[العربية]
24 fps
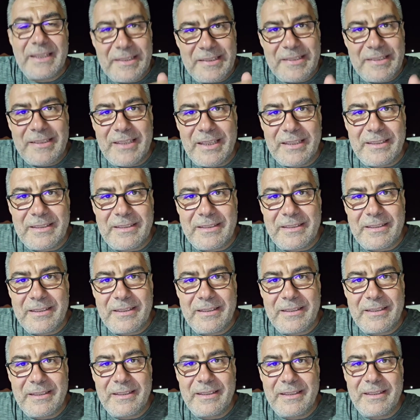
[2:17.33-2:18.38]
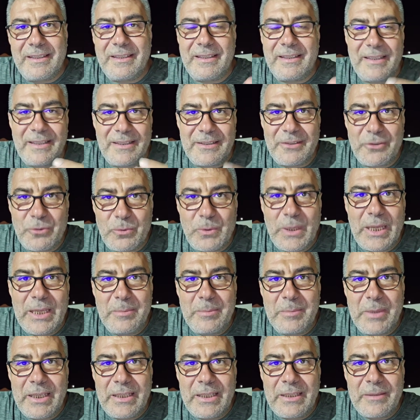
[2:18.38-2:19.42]
قصة آه،
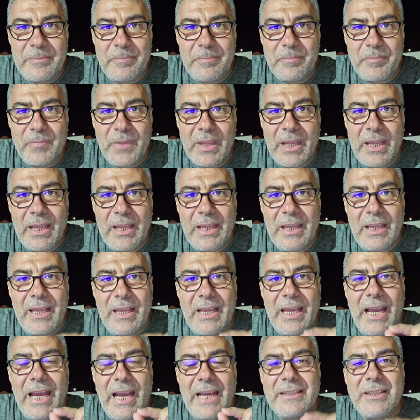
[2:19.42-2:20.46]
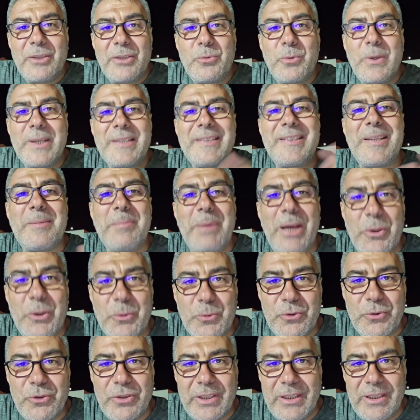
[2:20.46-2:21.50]
سليمان عددها
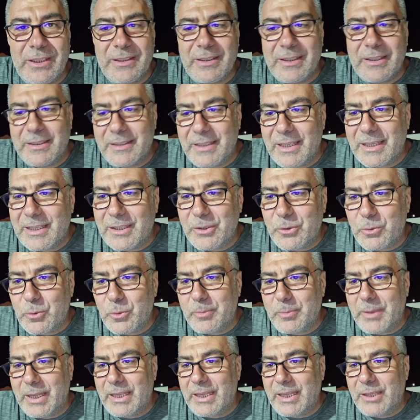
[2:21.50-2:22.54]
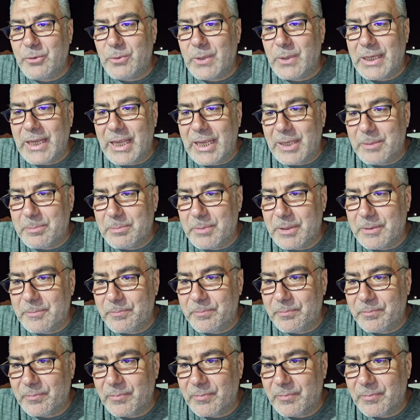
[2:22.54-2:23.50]
27 دققوا معي أيها الأحبة